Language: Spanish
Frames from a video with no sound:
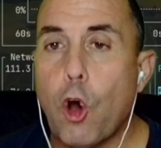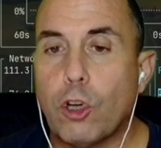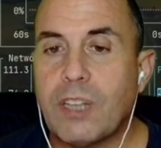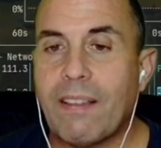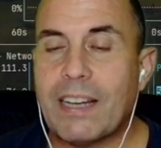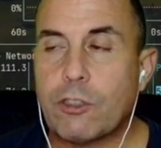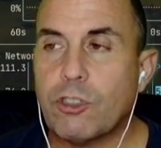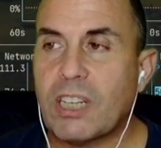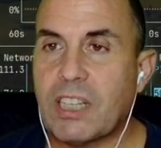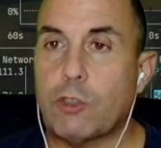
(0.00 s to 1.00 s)
Otra de las
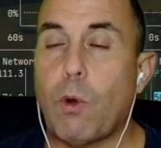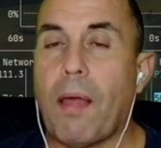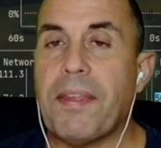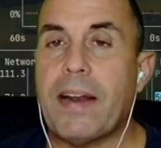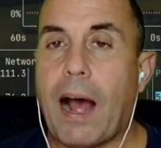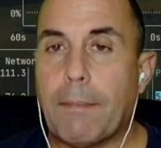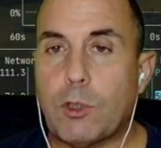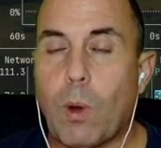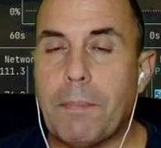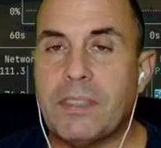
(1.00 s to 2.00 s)
cosas que suelo hacer
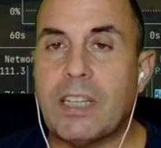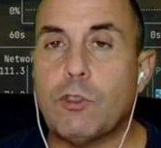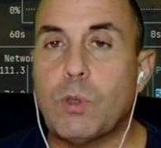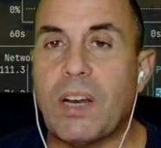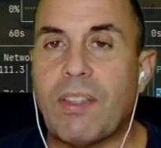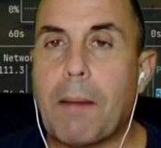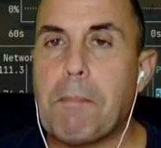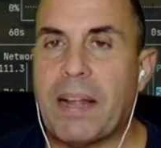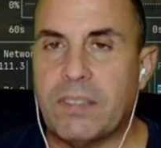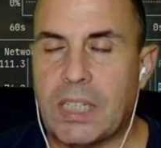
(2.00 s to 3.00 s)
habitualmente es utilizar
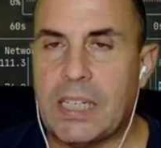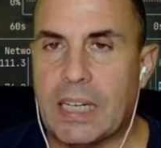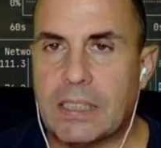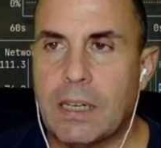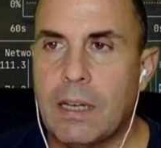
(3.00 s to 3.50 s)
plantillas.